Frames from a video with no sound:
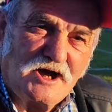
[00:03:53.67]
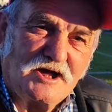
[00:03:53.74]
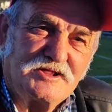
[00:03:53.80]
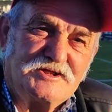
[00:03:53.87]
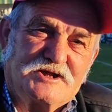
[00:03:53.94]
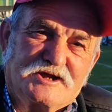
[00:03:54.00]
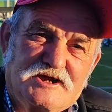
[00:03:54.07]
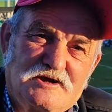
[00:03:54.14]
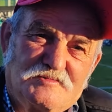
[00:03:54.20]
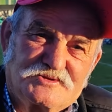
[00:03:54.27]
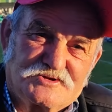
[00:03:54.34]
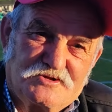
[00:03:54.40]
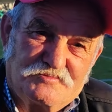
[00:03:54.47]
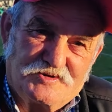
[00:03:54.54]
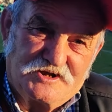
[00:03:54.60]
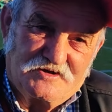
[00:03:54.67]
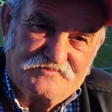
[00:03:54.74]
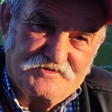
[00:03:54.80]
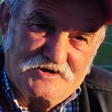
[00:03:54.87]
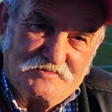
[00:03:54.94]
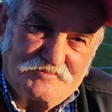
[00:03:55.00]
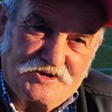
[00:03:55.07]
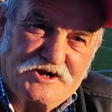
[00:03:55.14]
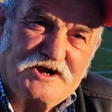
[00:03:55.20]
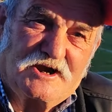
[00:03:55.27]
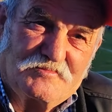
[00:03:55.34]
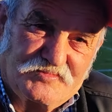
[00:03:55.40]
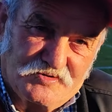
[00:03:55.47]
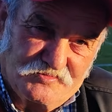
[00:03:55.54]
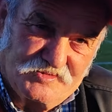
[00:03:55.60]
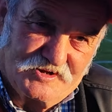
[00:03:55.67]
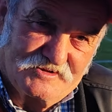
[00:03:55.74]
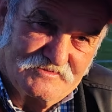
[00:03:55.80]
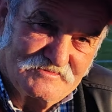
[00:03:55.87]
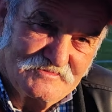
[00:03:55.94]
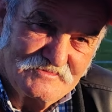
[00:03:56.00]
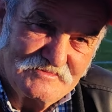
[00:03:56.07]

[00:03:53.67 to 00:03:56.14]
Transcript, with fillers: a 10 kilómetros de Peñafiel. Vienen a por mí.